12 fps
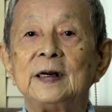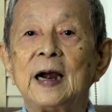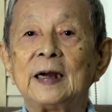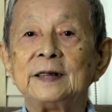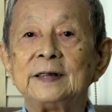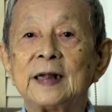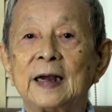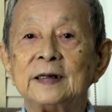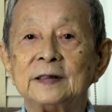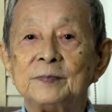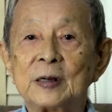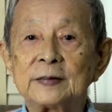อธิษฐาน
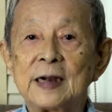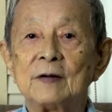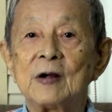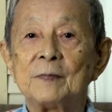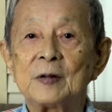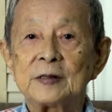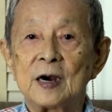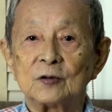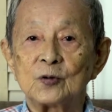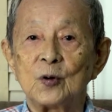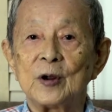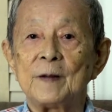ถึงพระเจ้าให้พระเจ้า
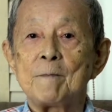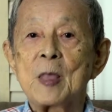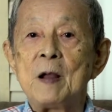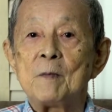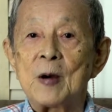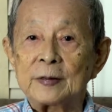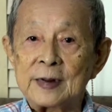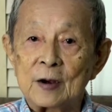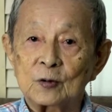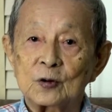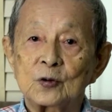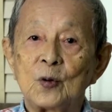ช่วยพระเจ้า
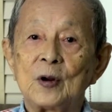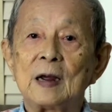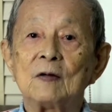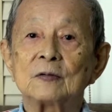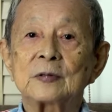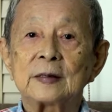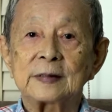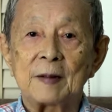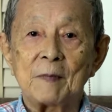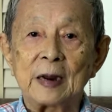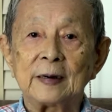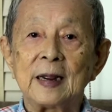ก็ช่วยเราตั้งแต่
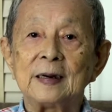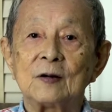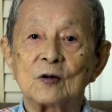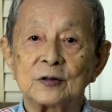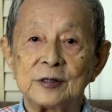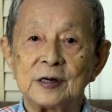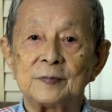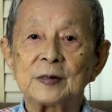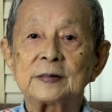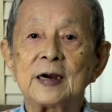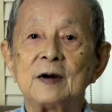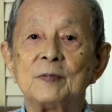บัดนั้นเราก็เชื่อพ
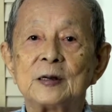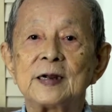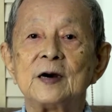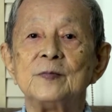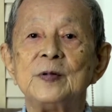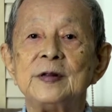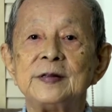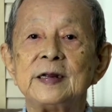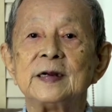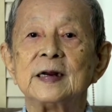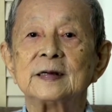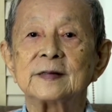ระเจ้า พระเจ้ามีจริ
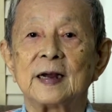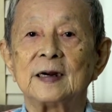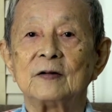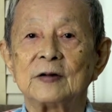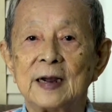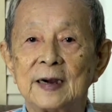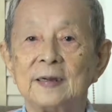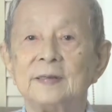งรักษาเราได้